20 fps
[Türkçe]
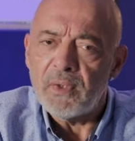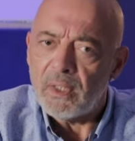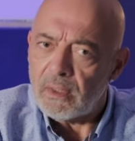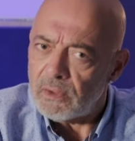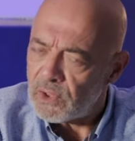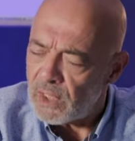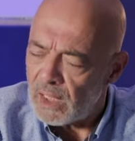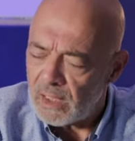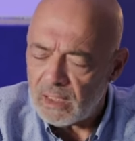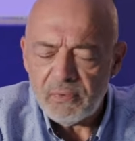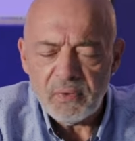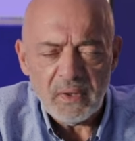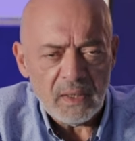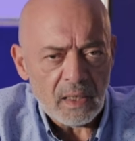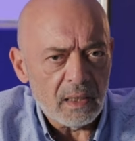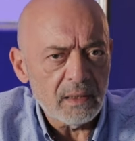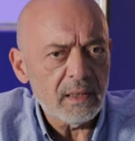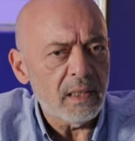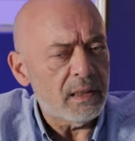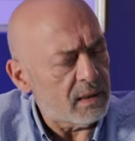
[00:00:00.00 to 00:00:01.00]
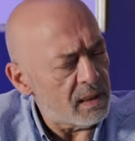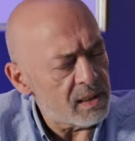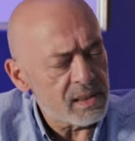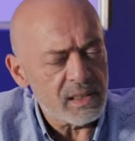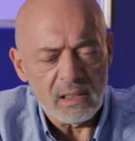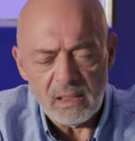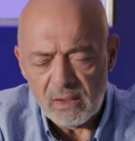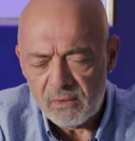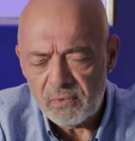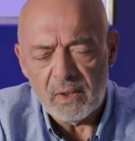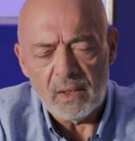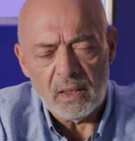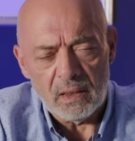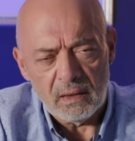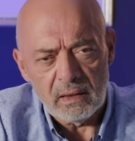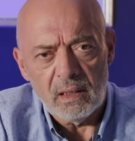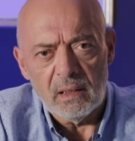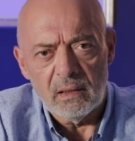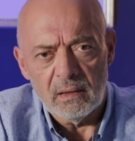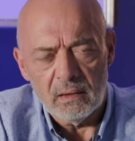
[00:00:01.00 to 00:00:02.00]
E, şey de fena değil, keskinliği fena
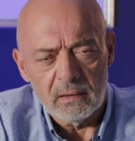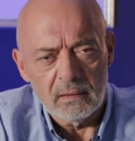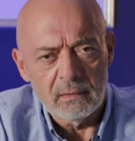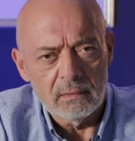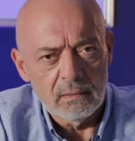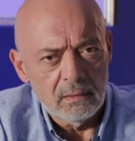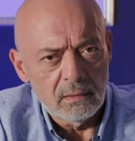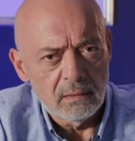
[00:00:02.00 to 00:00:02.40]
değildir.